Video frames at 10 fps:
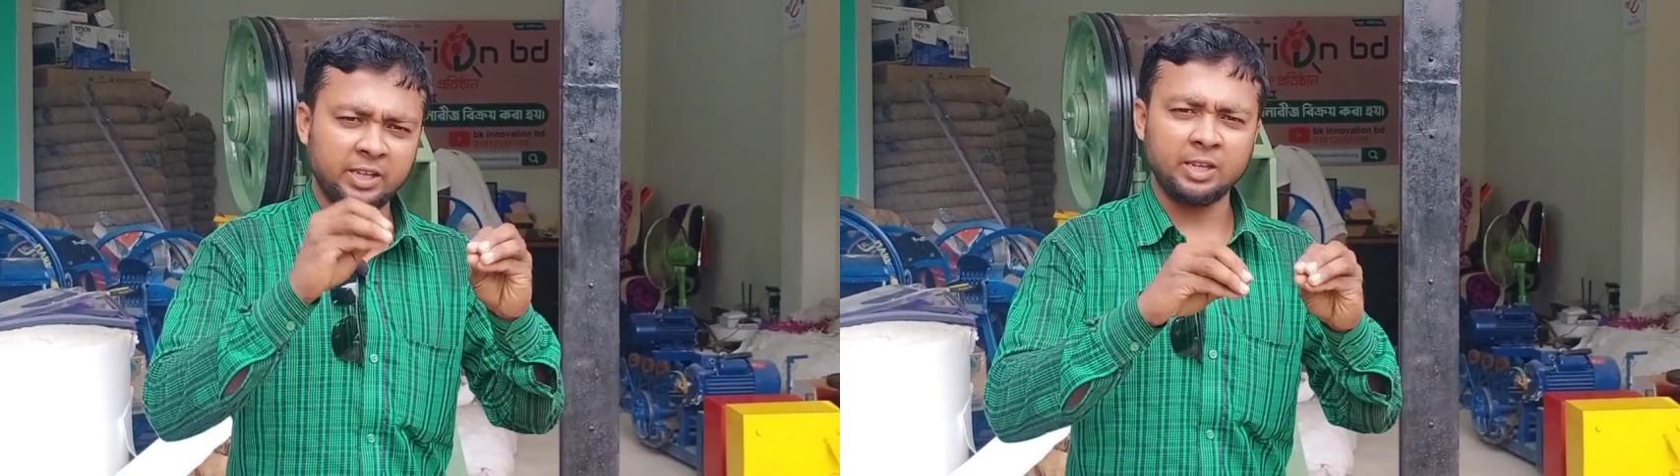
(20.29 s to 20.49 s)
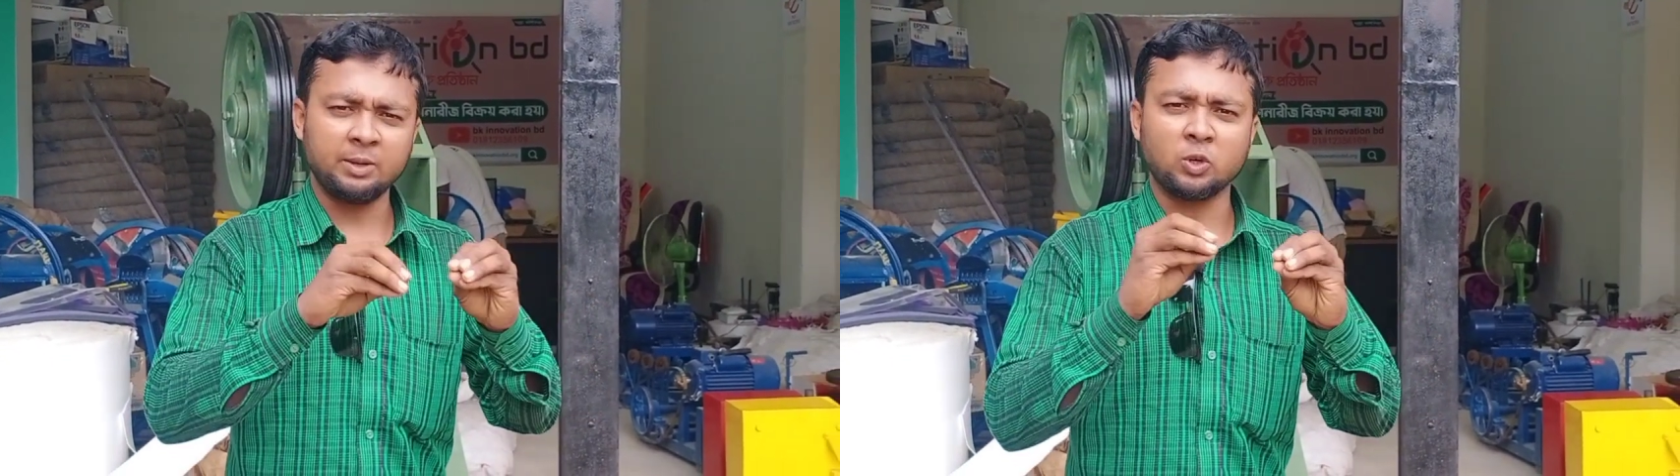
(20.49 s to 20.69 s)

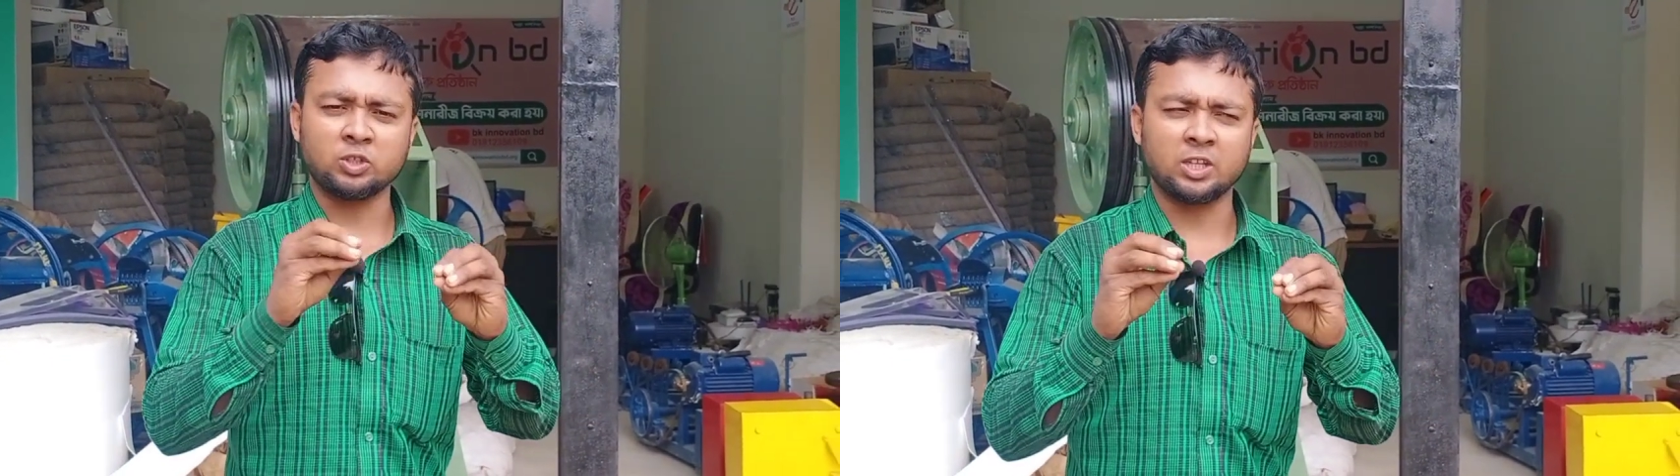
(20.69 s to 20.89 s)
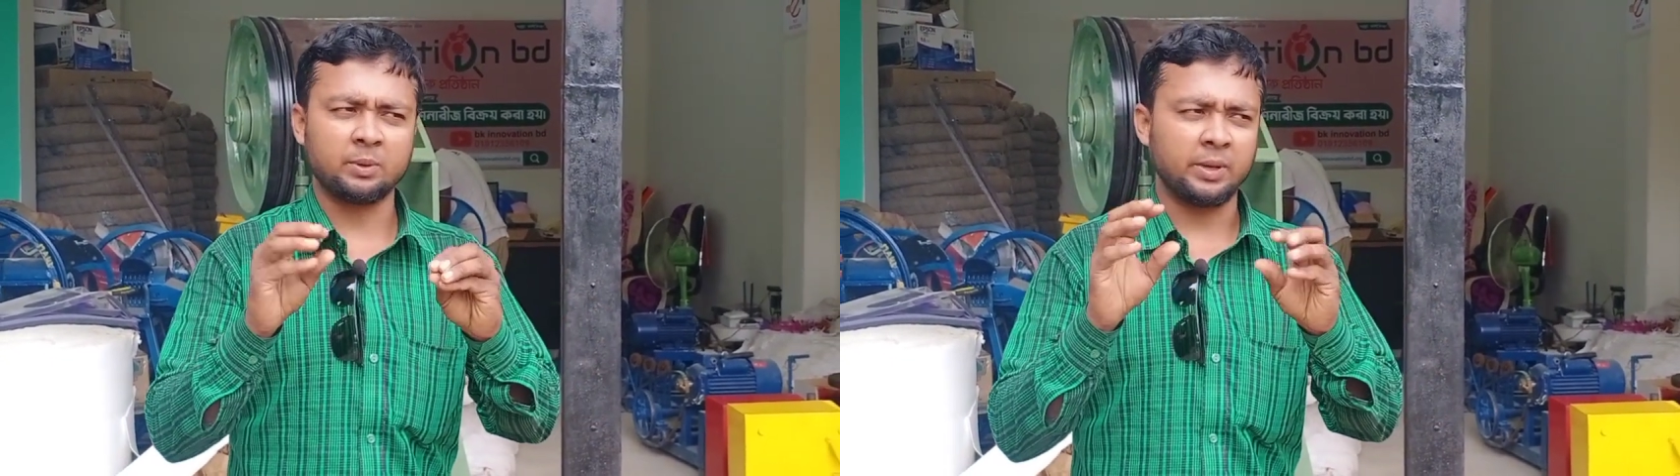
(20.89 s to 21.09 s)
এই
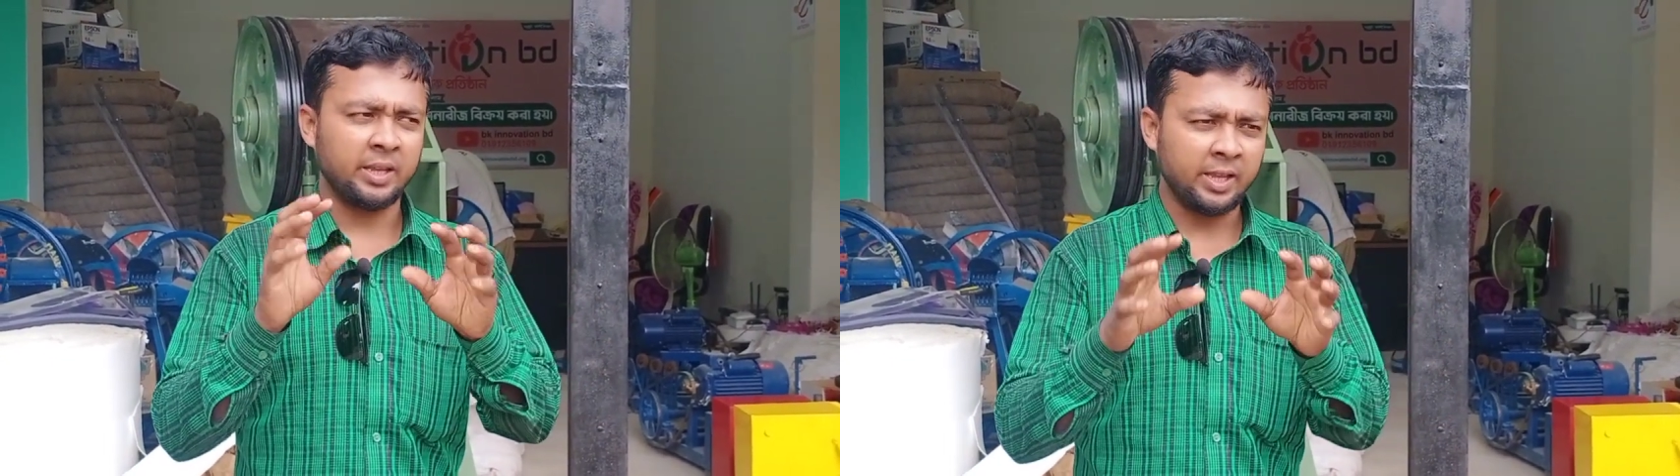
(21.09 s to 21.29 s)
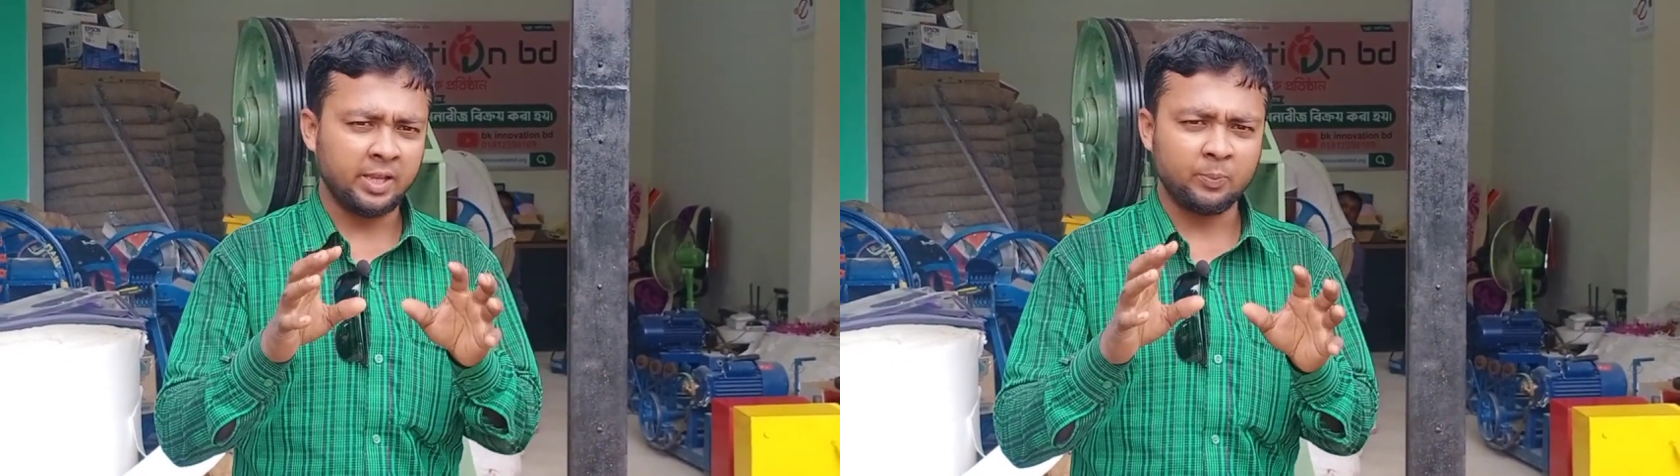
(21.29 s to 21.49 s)
বস্তায় বা
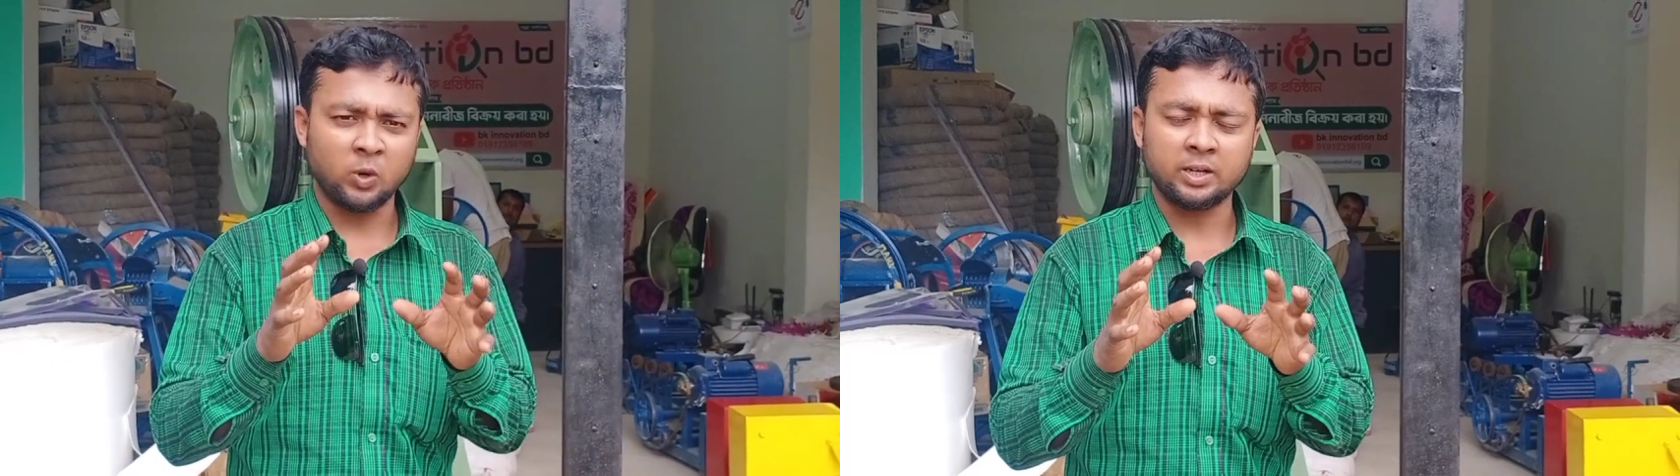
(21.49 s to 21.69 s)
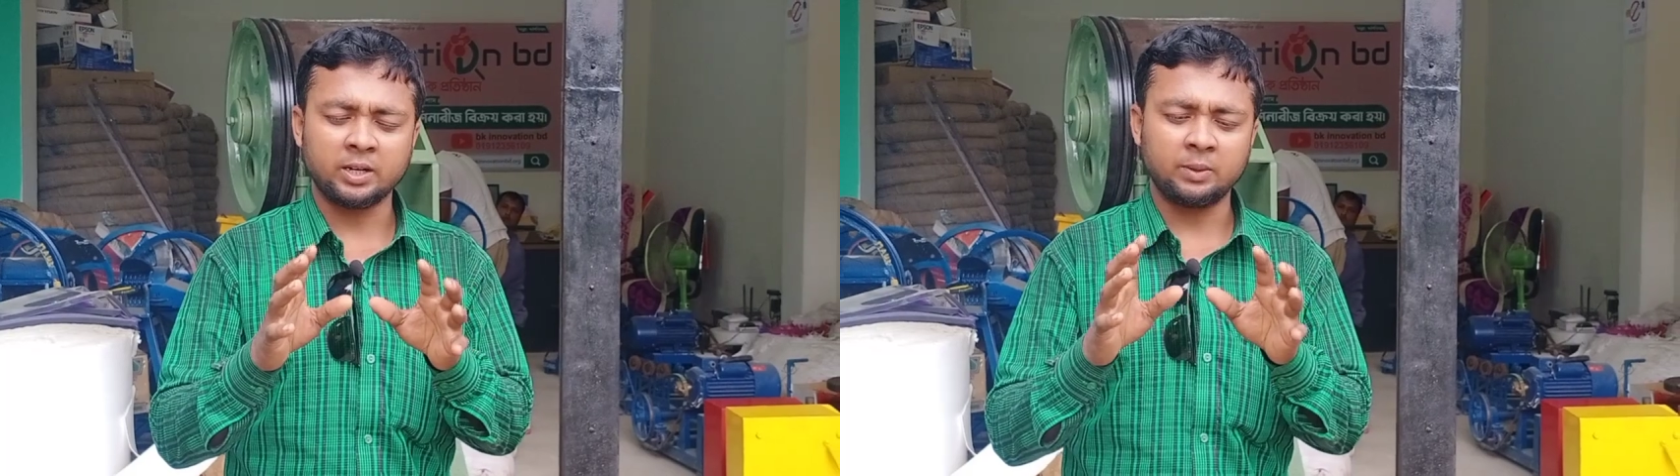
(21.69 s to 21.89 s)
এই প্রোডাক্টের